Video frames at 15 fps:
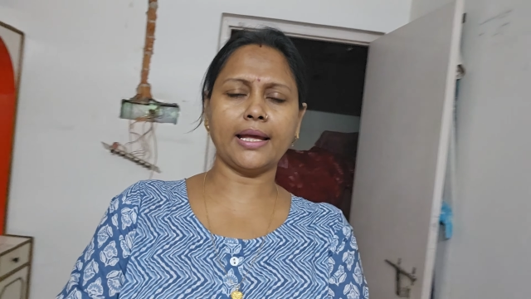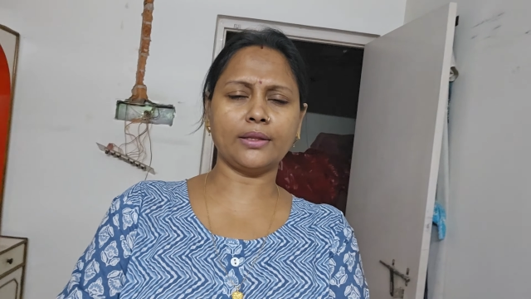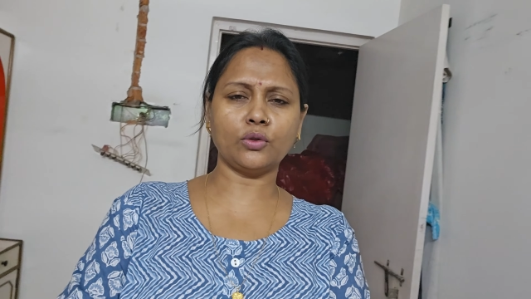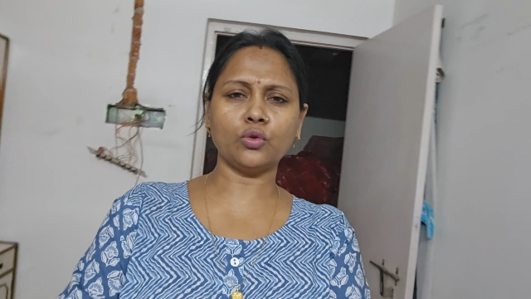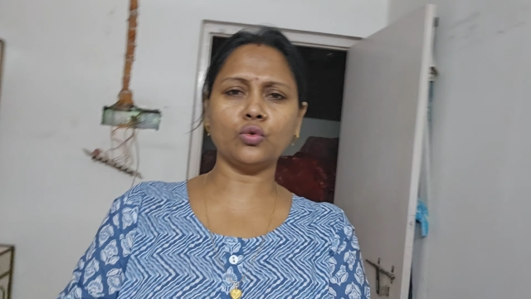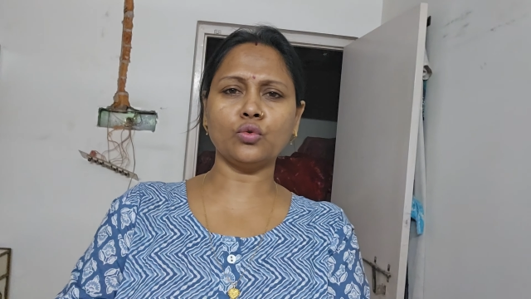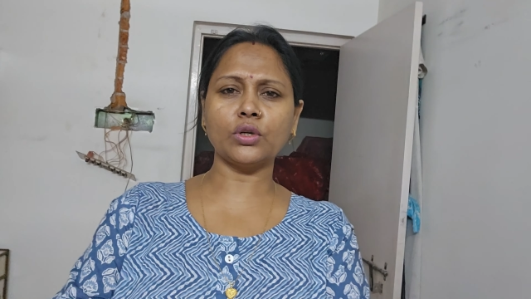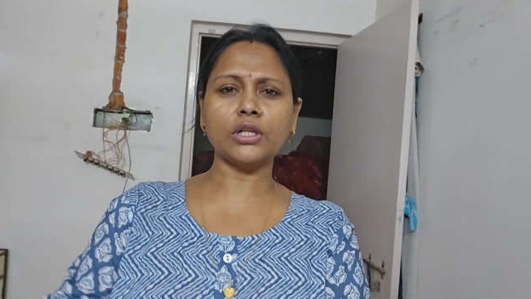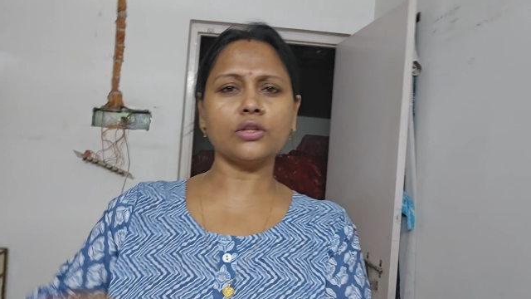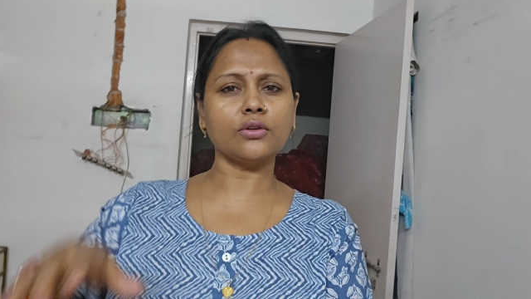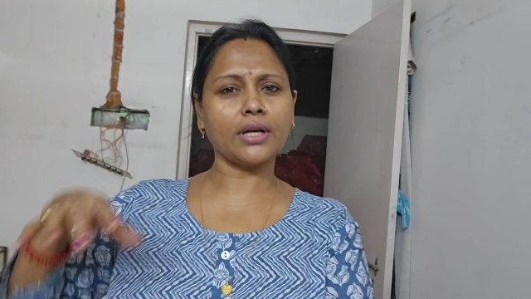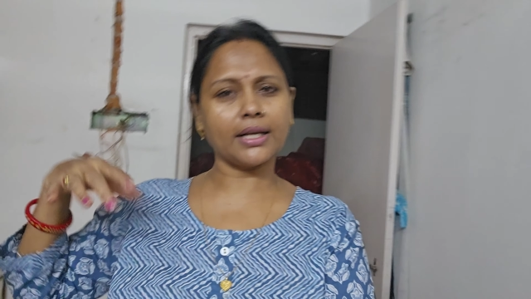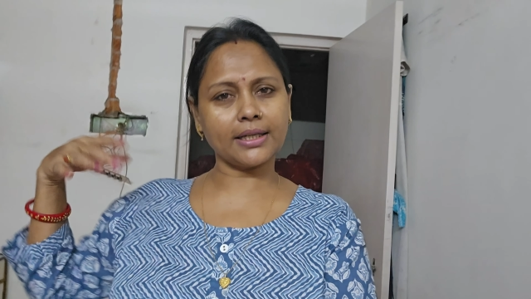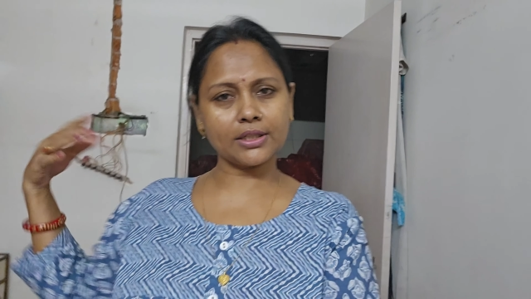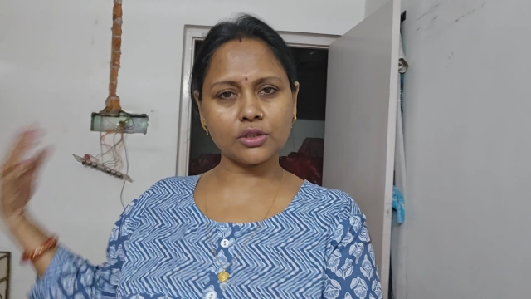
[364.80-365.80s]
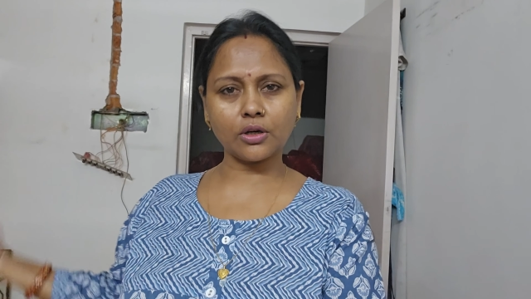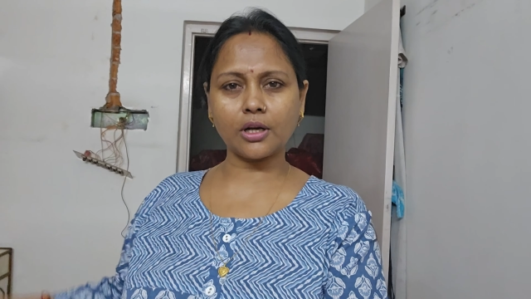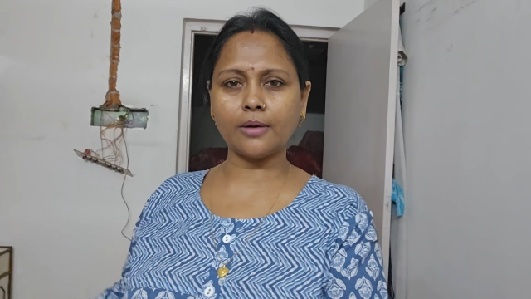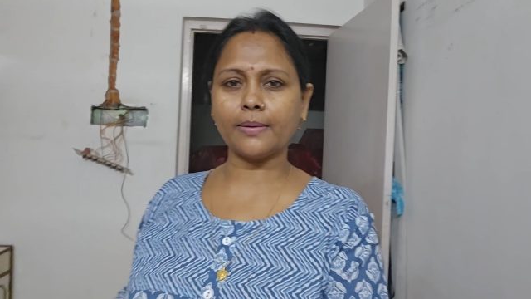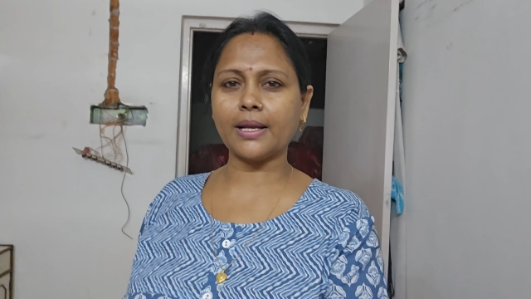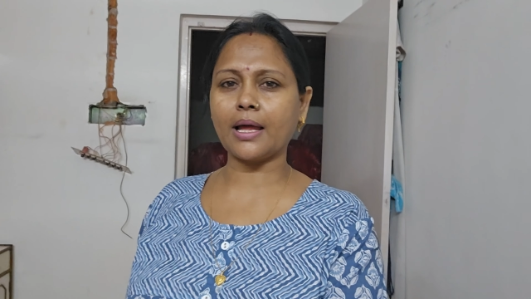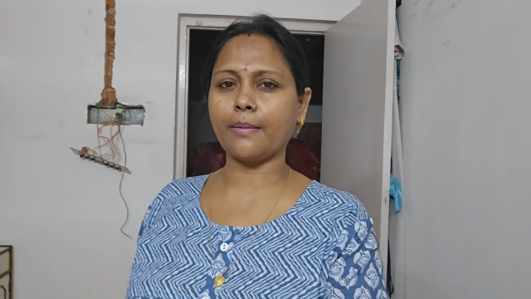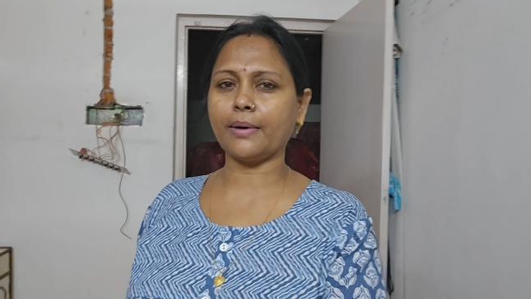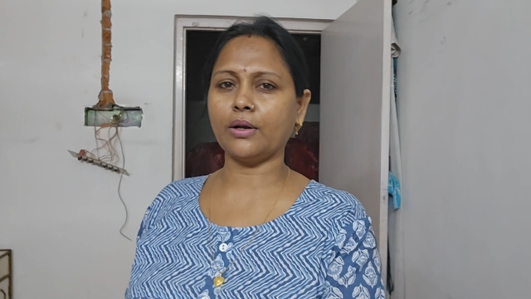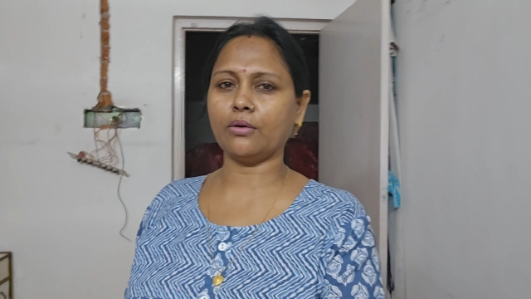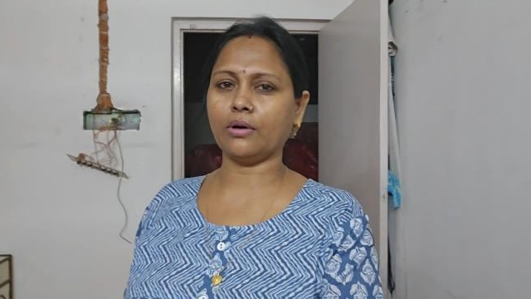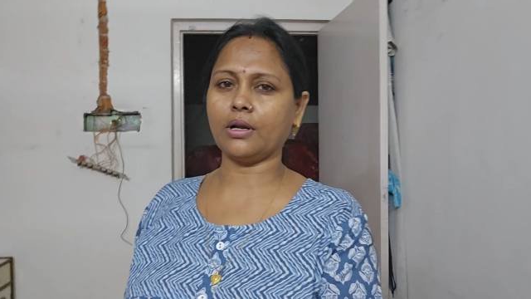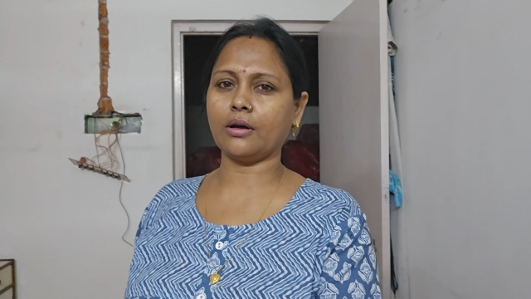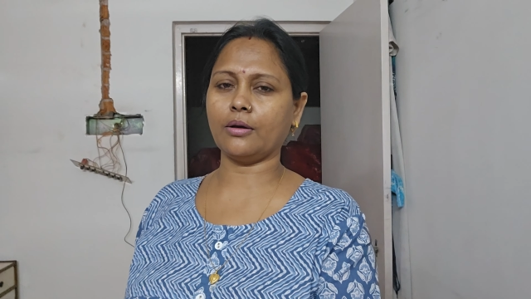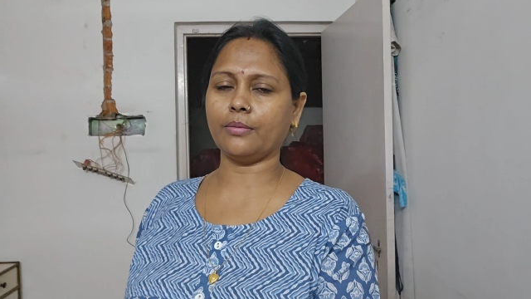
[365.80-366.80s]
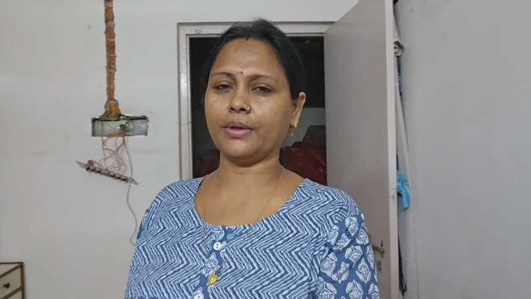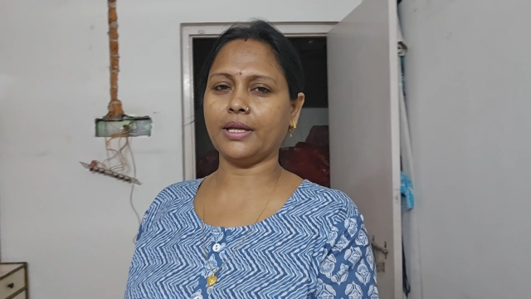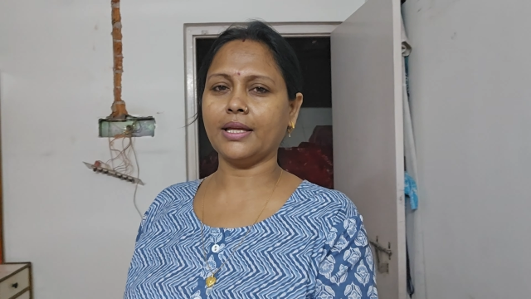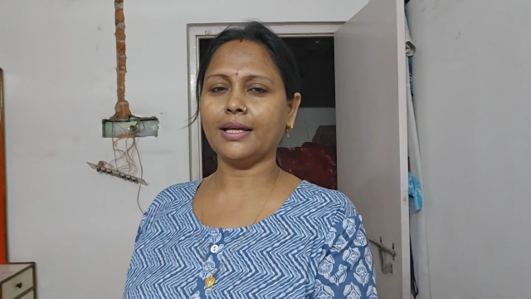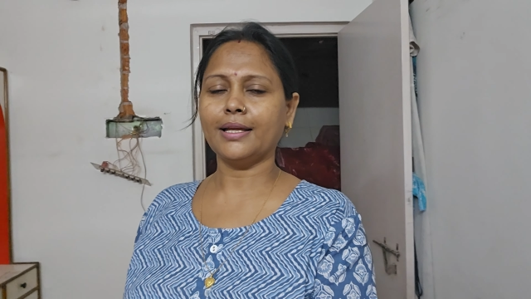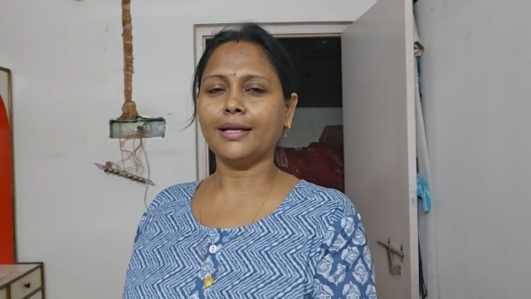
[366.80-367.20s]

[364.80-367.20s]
এত নোংরা তো কালকে সকালবেলা আবার নোংরা হবে